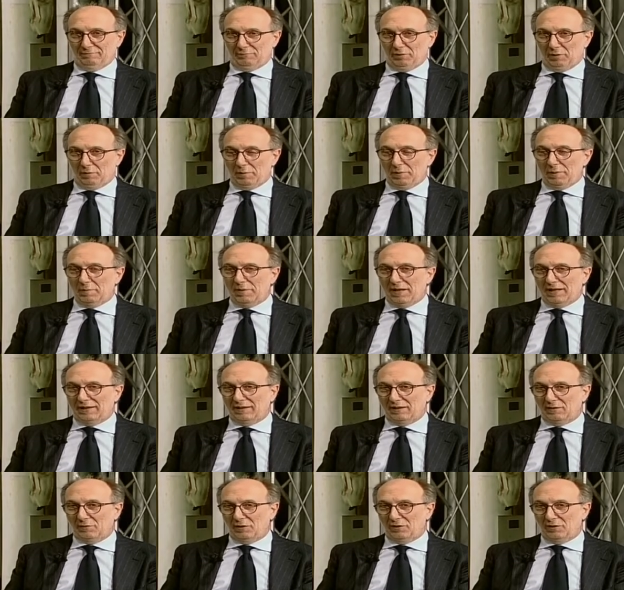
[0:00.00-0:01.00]

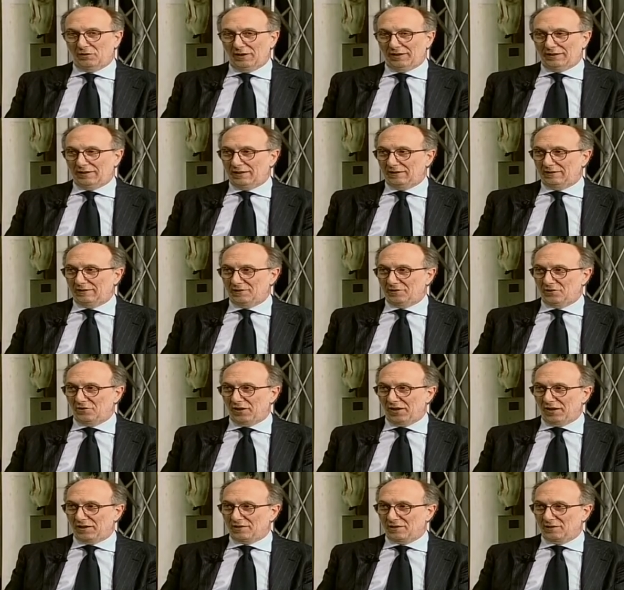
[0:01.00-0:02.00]
probabilmente quando hai delle tensioni
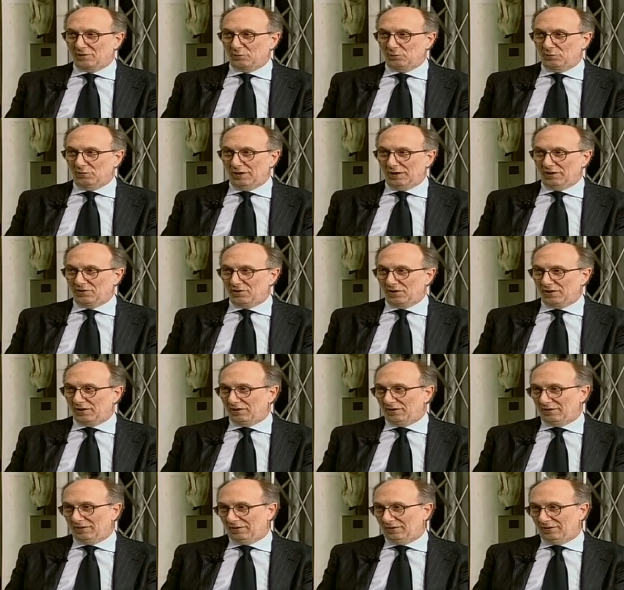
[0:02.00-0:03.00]
a casa tua
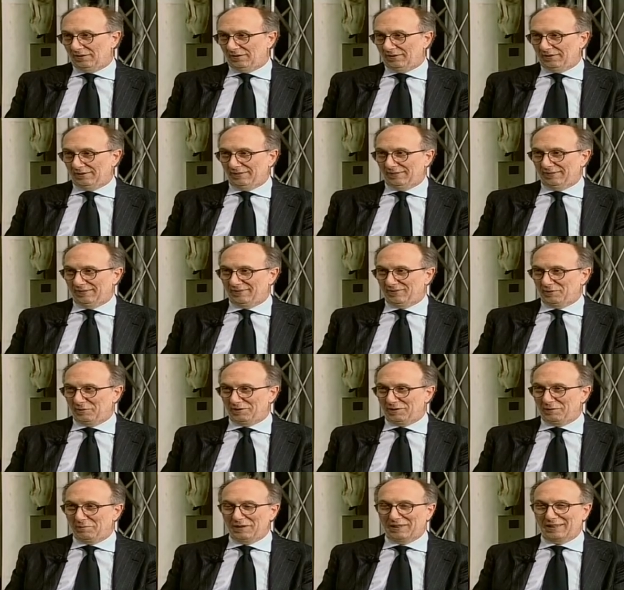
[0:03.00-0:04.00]
cerchi di, insomma,
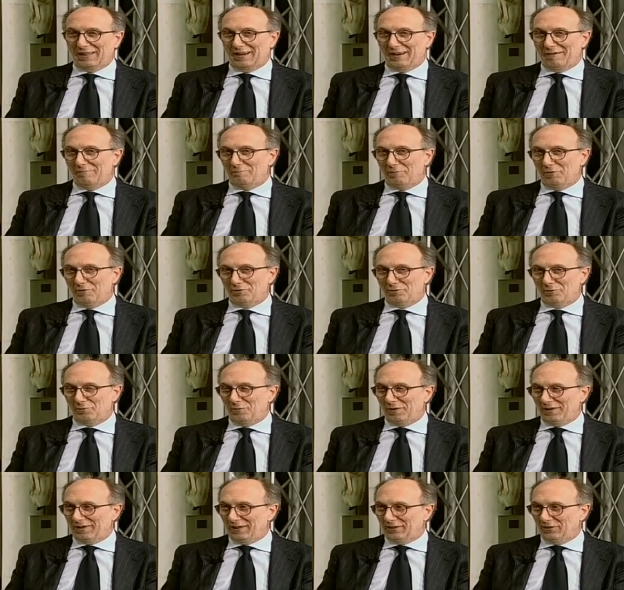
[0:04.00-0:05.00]
di, metterle a posto
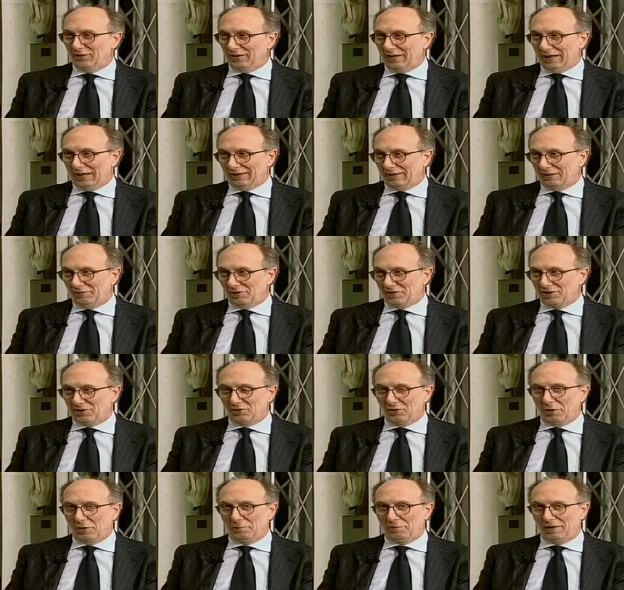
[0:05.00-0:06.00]
guardando ad altri,
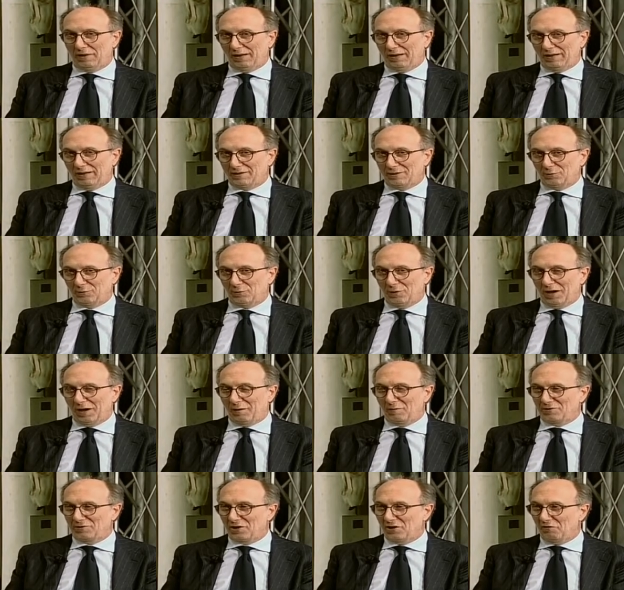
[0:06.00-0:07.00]
facendo capire in casa tua che
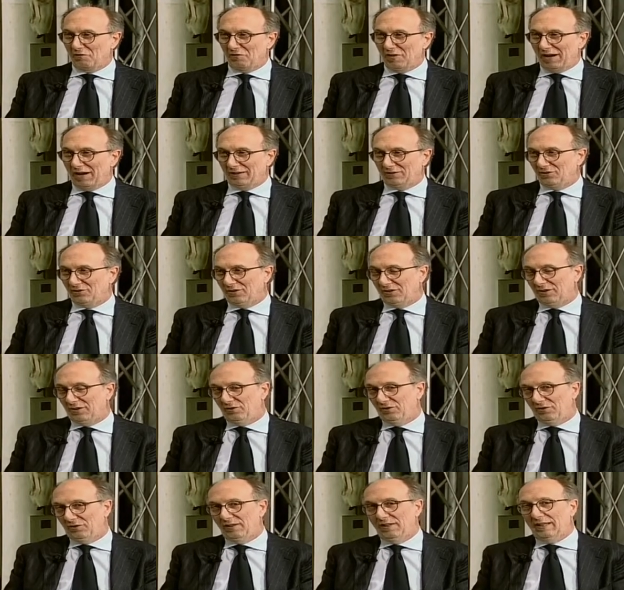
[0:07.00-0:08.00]
cosa non va. Cioè
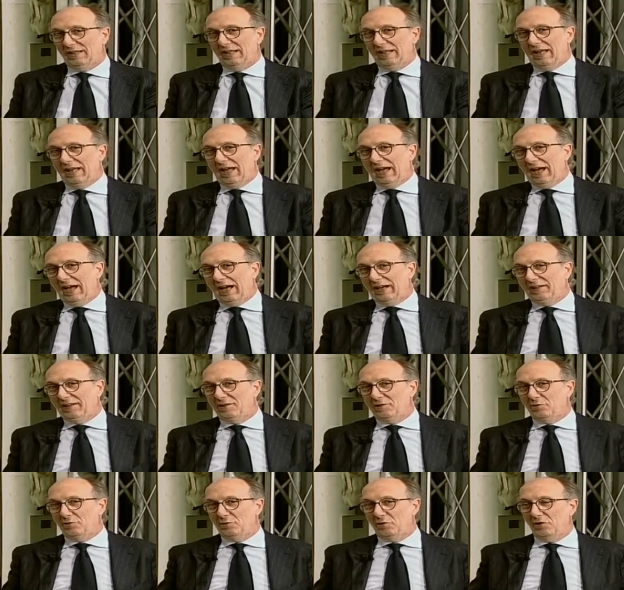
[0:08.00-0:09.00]
io alle
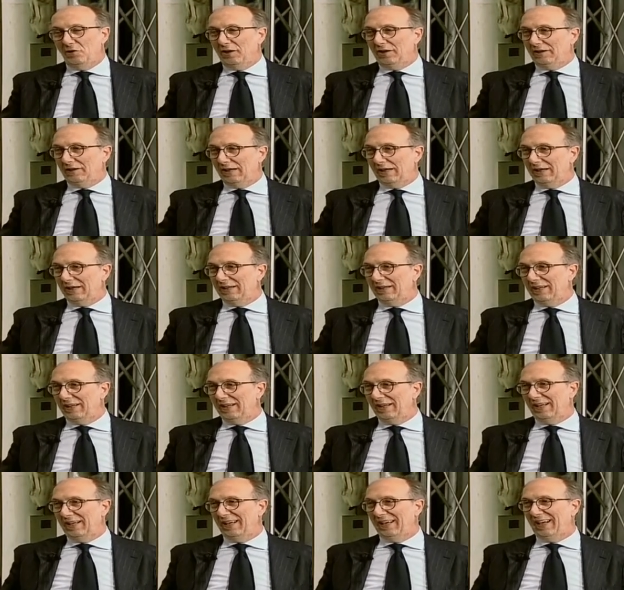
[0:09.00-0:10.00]
discussioni in interne... casa sua
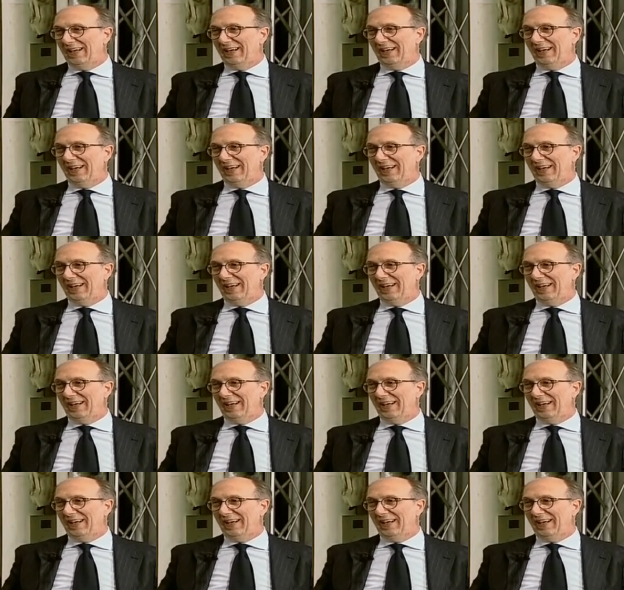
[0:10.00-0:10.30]
è progetto